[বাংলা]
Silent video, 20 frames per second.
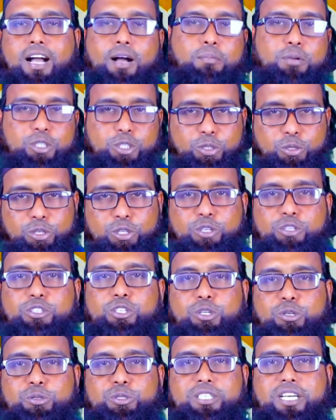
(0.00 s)
আমরা
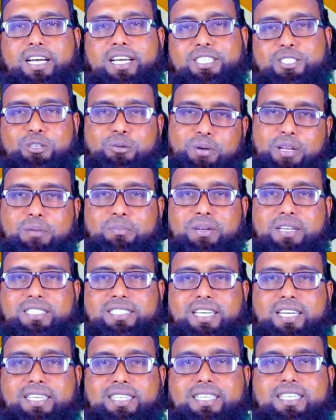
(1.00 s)
শরীয়তের রোজা সবাই আমরা
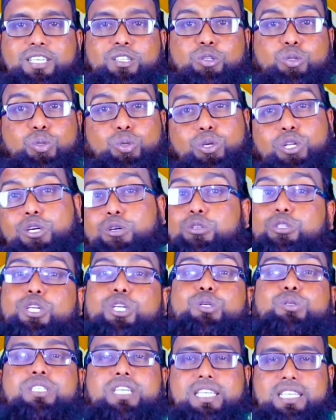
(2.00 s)
জানি কিন্তু
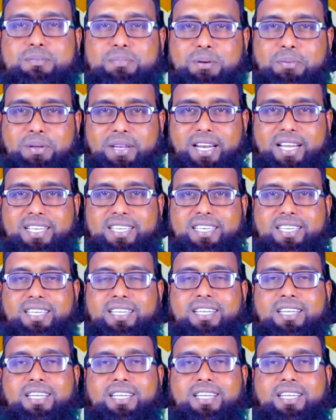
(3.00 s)
তরিকতের রোজা কীভাবে রাখে